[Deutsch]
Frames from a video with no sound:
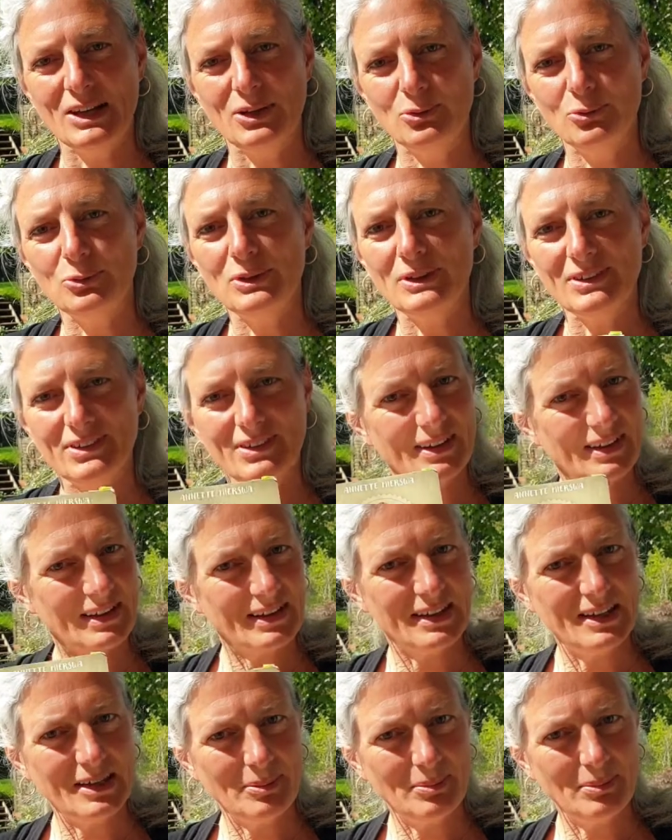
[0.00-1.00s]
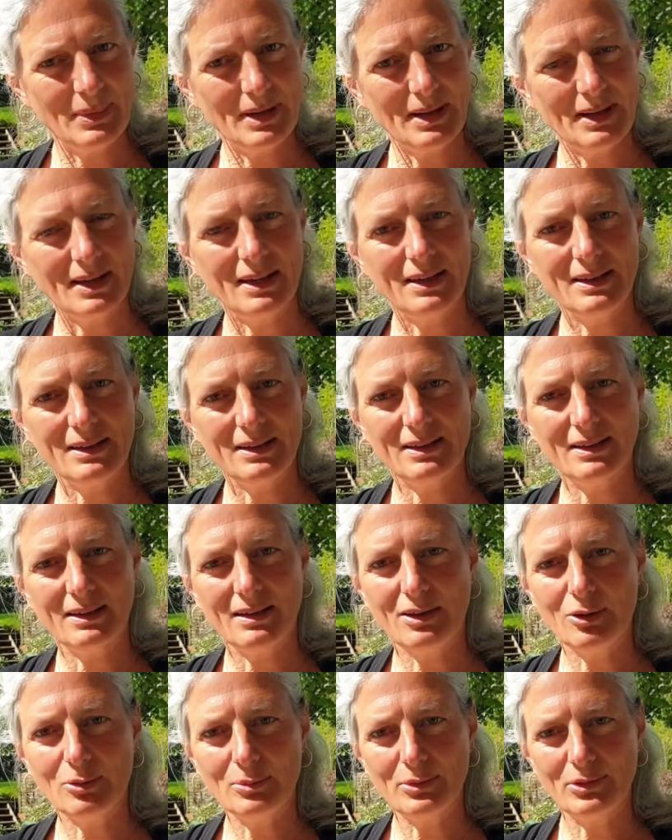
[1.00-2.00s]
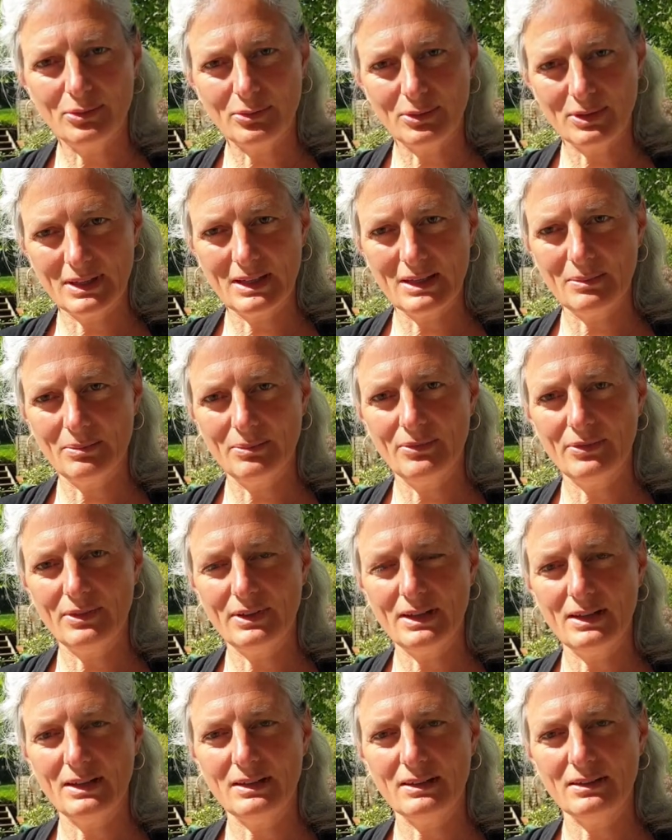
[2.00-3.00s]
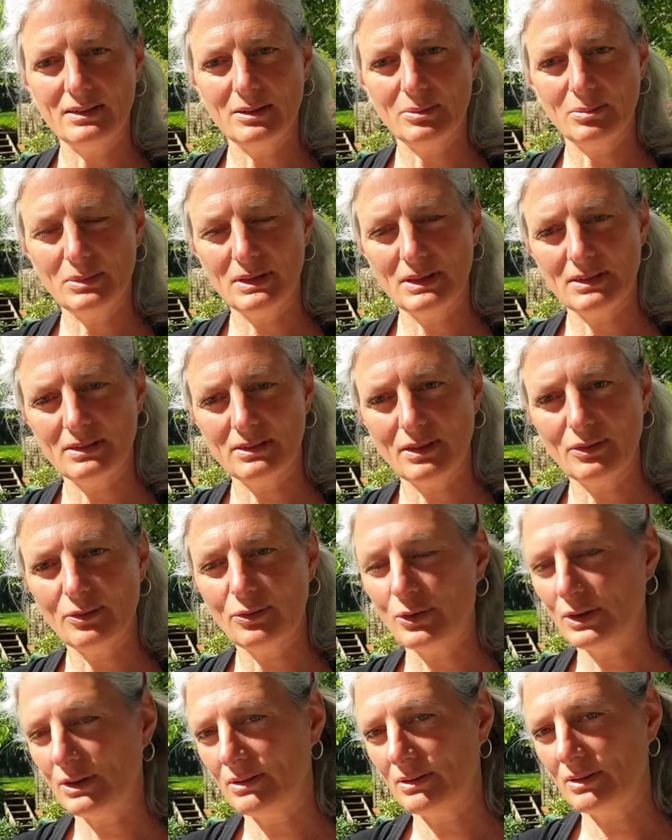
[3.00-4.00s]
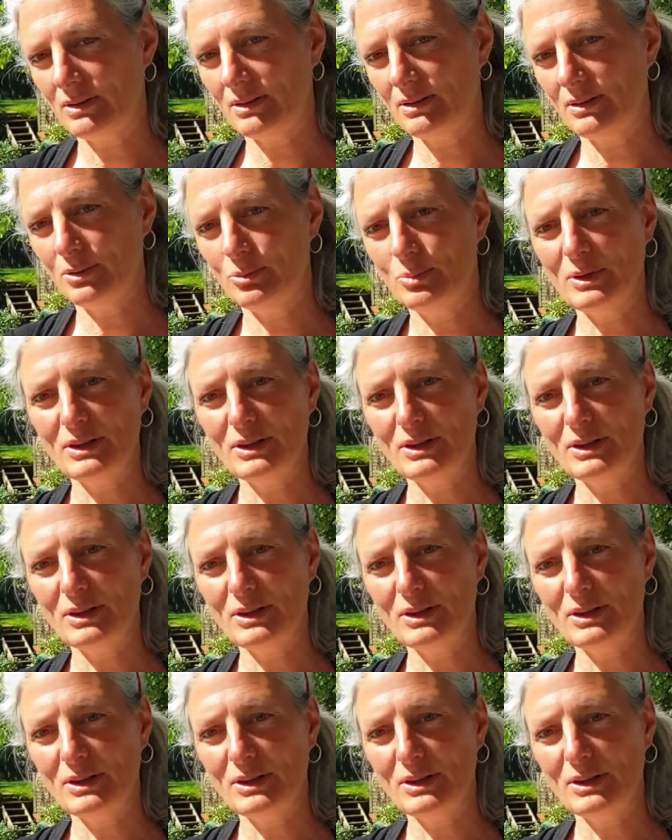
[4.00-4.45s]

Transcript: nun dieser Kim einen Raum zu geben, weil ich nämlich davon äh,